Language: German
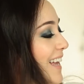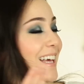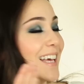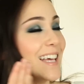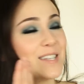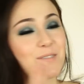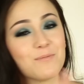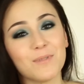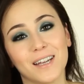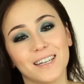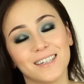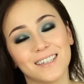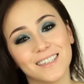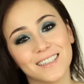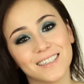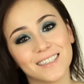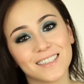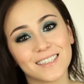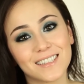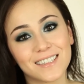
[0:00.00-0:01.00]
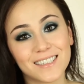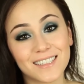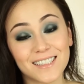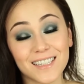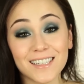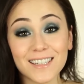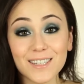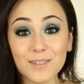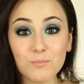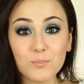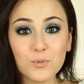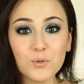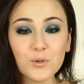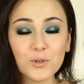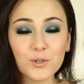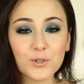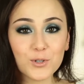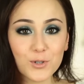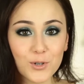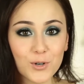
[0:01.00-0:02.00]
ich meine, das ist
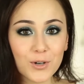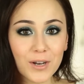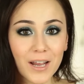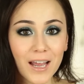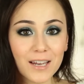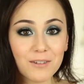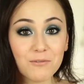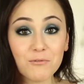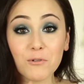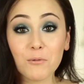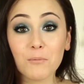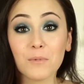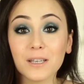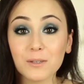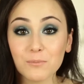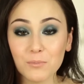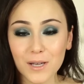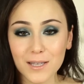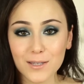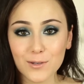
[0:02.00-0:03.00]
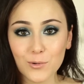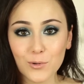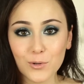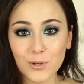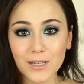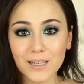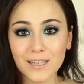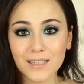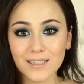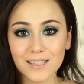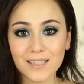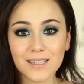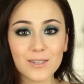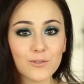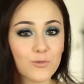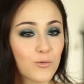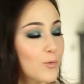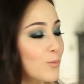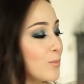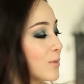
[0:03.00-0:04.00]
pure Schönheit für mich persönlich. Das
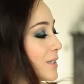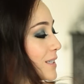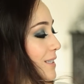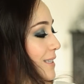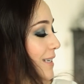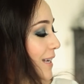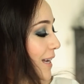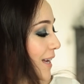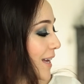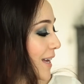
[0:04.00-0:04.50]
ist für mich